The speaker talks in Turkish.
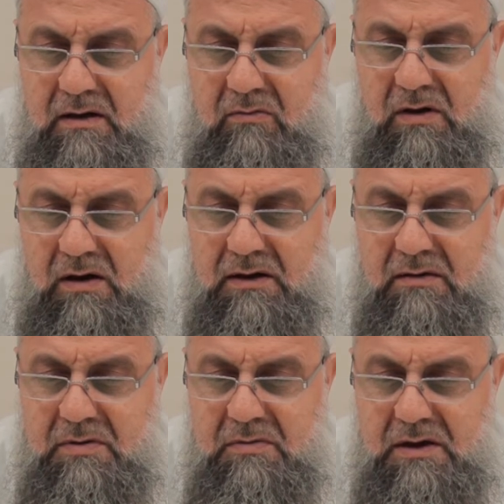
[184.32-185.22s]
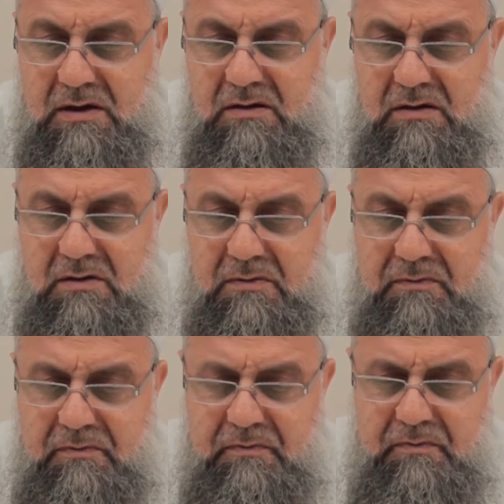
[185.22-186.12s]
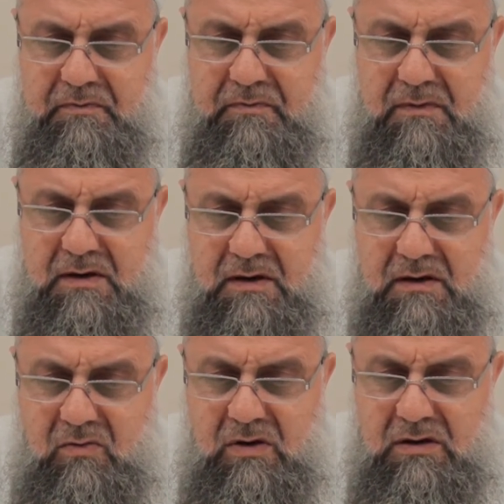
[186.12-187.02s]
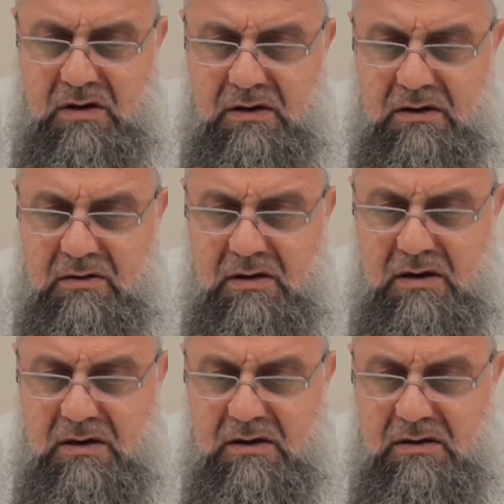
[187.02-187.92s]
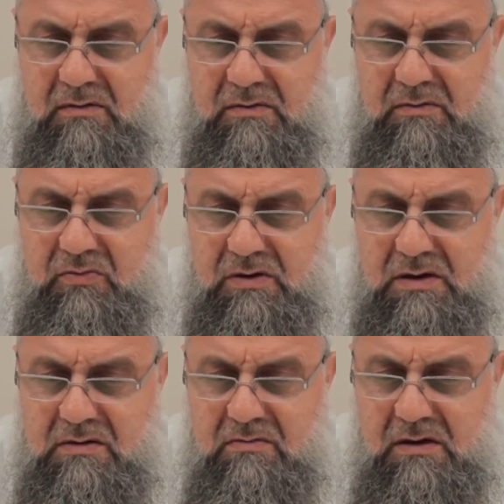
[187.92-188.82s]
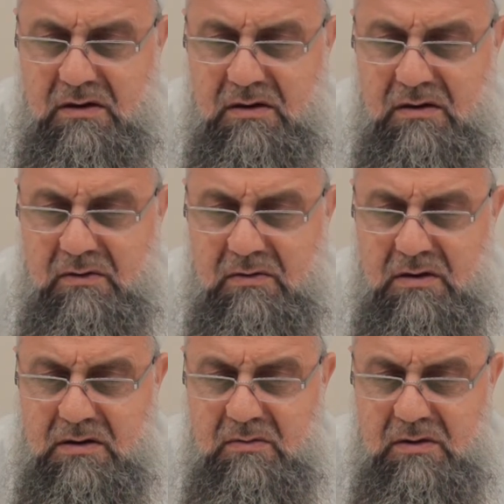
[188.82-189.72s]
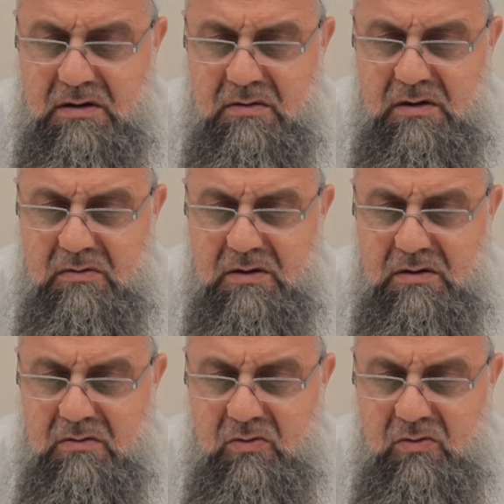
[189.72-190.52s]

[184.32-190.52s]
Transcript: Manalar birbirine yakındır. Muhakkak allah Teala kitabında bu iki isimle Efendimiz Aleyhisselam'ı isimlendirmiştir.